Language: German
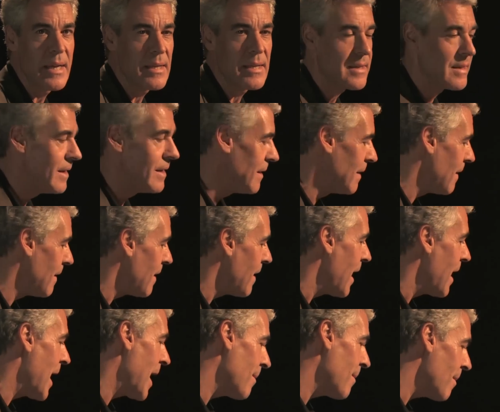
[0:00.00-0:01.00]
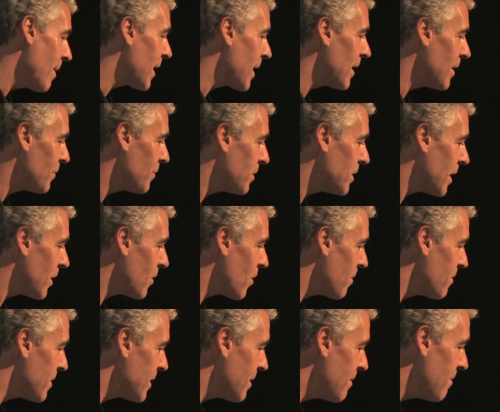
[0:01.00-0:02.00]
hat. Aber man kann natürlich auch noch
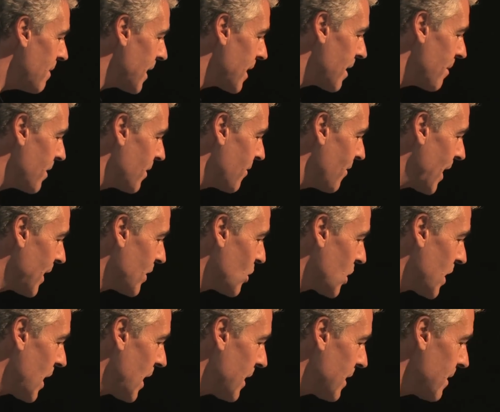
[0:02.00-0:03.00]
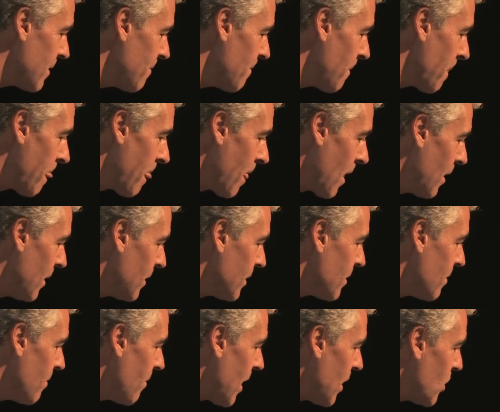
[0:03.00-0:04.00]
ein bisschen mehr damit veranstalten.
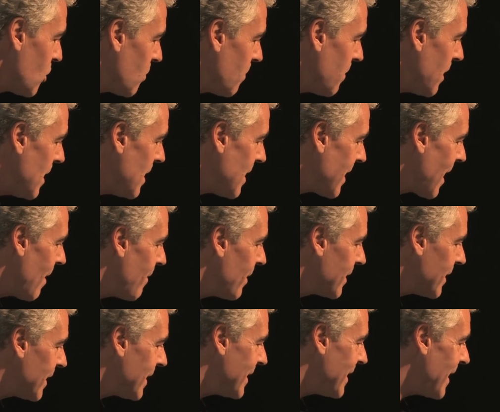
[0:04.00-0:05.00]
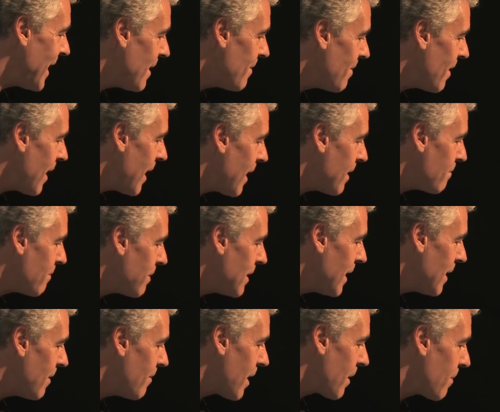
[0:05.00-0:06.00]
Zum Beispiel kann man sich selber ein
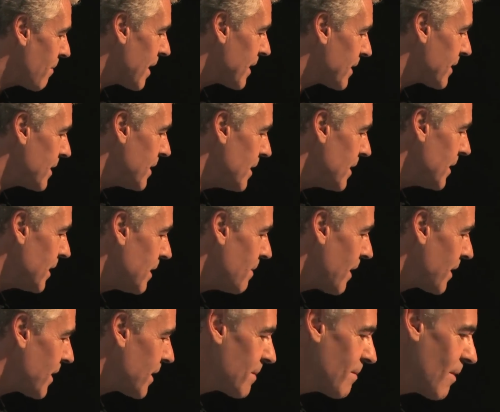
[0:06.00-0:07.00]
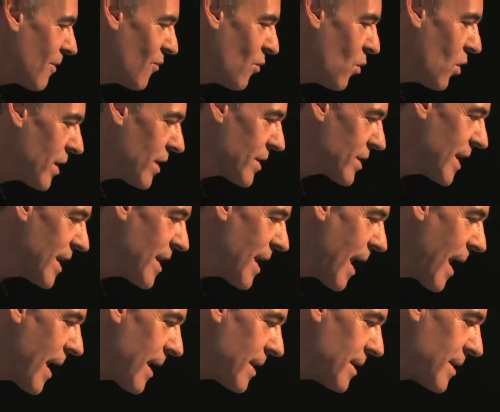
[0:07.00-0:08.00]
Playback basteln. Ich mache das mal vor, das
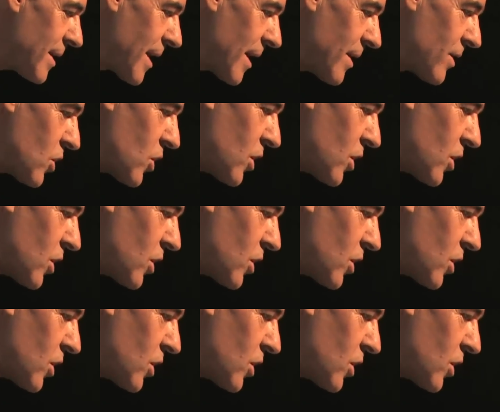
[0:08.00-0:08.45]
geht eigentlich ganz